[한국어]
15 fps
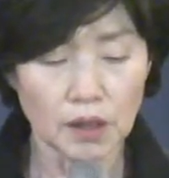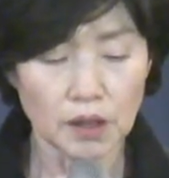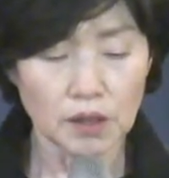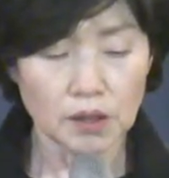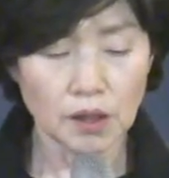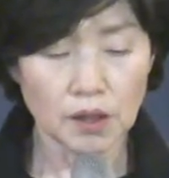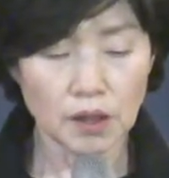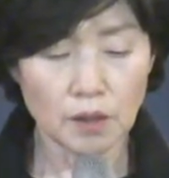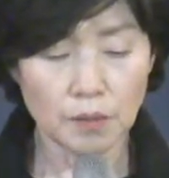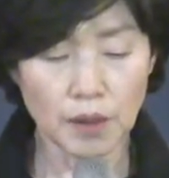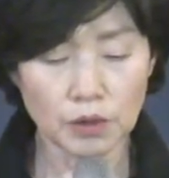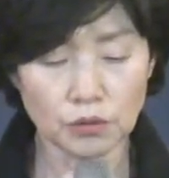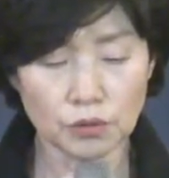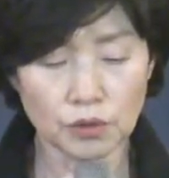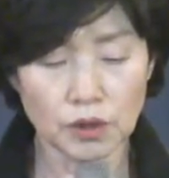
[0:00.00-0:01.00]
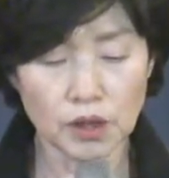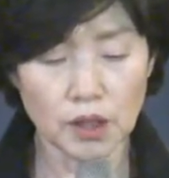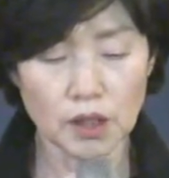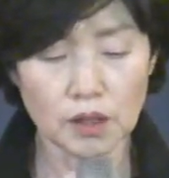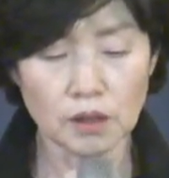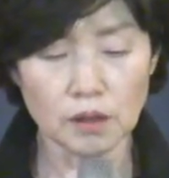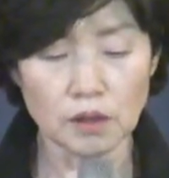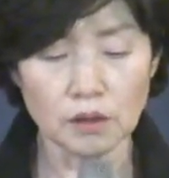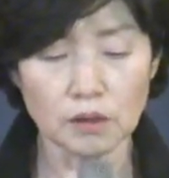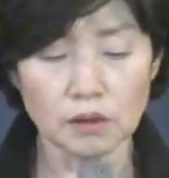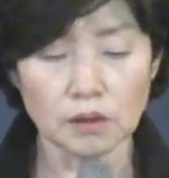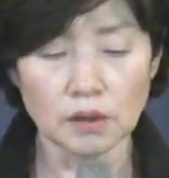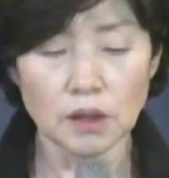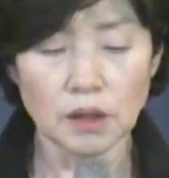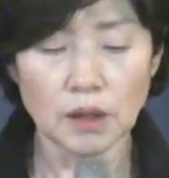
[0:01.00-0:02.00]
이스라엘의 파수꾼인
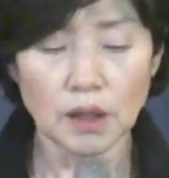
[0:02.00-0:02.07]
에스겔은